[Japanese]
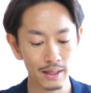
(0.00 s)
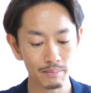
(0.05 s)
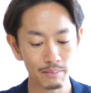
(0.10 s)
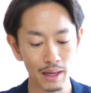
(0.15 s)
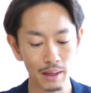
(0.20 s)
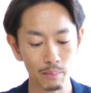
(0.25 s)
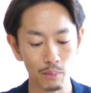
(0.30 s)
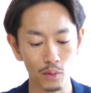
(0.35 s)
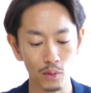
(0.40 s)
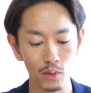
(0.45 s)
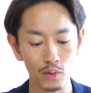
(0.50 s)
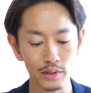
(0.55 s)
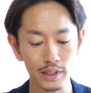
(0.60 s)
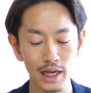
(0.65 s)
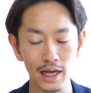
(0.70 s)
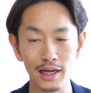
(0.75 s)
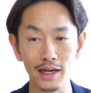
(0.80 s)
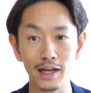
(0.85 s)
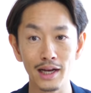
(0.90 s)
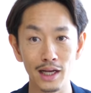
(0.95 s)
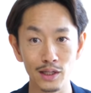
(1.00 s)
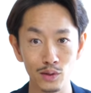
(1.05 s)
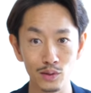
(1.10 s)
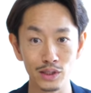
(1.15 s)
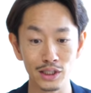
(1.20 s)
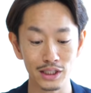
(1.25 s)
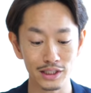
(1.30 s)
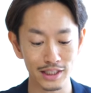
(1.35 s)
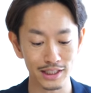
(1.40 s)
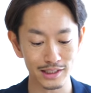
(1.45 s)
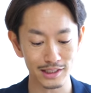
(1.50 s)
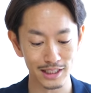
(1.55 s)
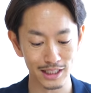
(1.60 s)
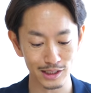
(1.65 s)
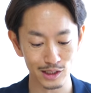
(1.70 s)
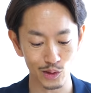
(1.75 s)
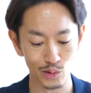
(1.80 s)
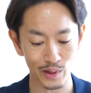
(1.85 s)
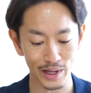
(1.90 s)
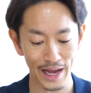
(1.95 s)
まあ、ボーダー柄の T シャツ
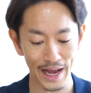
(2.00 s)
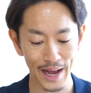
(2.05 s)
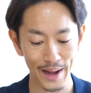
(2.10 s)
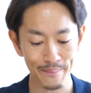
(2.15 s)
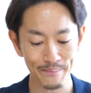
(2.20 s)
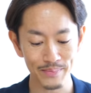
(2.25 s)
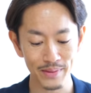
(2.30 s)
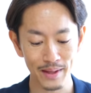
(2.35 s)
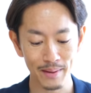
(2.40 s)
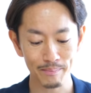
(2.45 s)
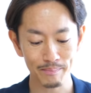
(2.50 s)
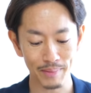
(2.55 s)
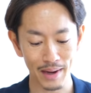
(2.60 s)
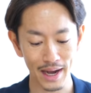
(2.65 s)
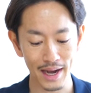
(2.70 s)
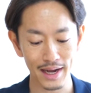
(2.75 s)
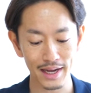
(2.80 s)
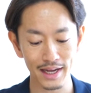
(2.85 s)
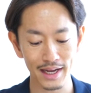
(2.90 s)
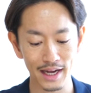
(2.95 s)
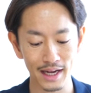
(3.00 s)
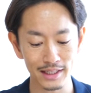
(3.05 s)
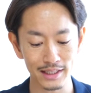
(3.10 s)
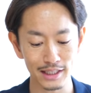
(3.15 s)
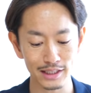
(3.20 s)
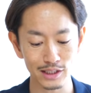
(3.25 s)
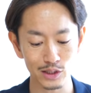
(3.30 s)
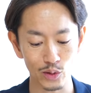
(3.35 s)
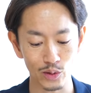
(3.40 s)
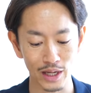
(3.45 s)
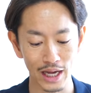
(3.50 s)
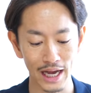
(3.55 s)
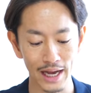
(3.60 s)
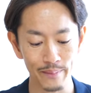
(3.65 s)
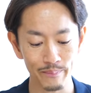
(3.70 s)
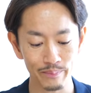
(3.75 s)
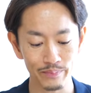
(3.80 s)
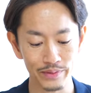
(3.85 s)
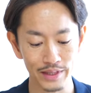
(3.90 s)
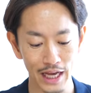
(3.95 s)
ですとかパーカーですと
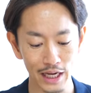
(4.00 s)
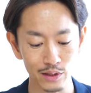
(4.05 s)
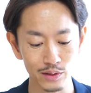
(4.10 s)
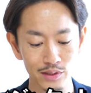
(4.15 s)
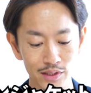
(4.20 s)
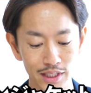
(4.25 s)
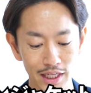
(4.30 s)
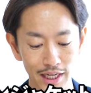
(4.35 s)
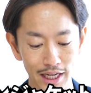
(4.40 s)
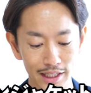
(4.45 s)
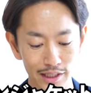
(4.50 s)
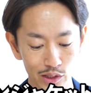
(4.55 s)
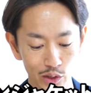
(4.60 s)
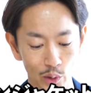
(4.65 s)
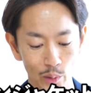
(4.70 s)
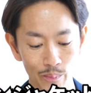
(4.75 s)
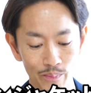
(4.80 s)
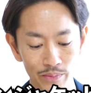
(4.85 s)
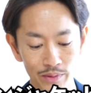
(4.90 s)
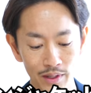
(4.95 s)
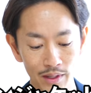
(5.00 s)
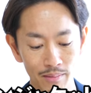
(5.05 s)
かダウンジャケット、